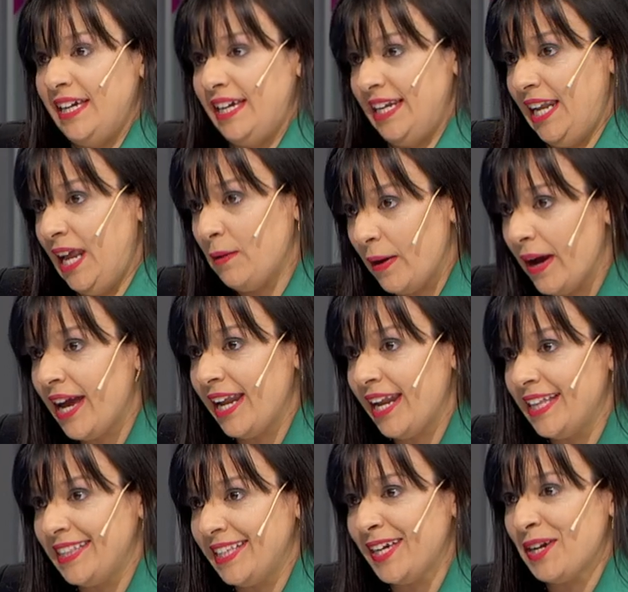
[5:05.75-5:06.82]
las bajan a
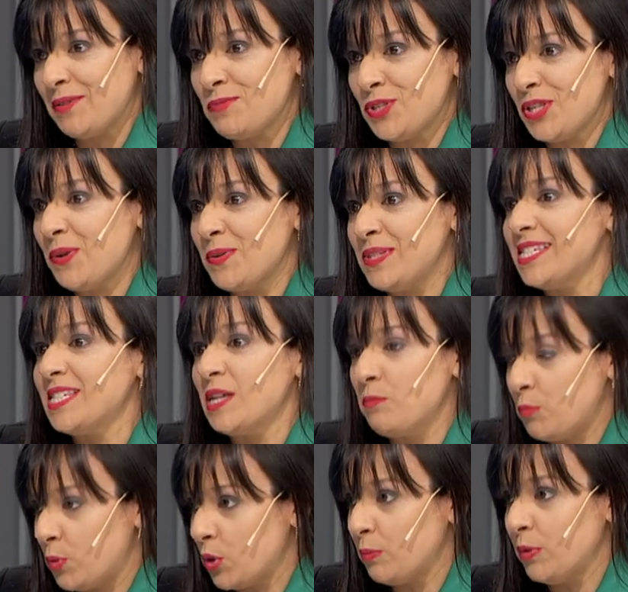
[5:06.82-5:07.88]
tierra muchas veces en
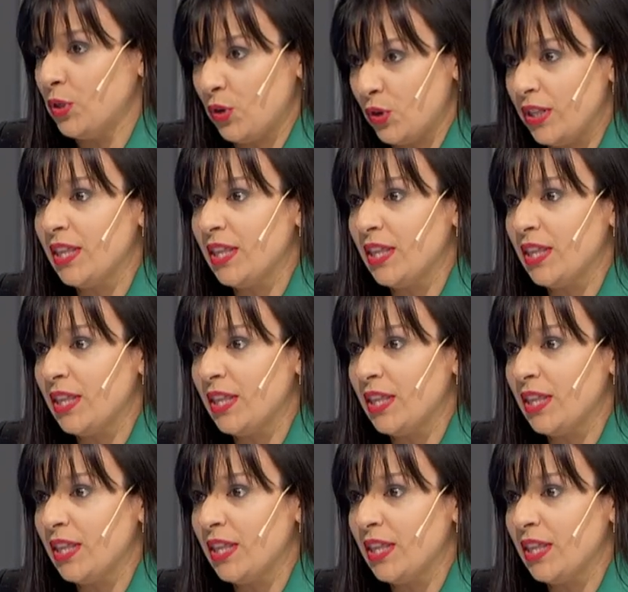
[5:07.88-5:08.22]
pormenores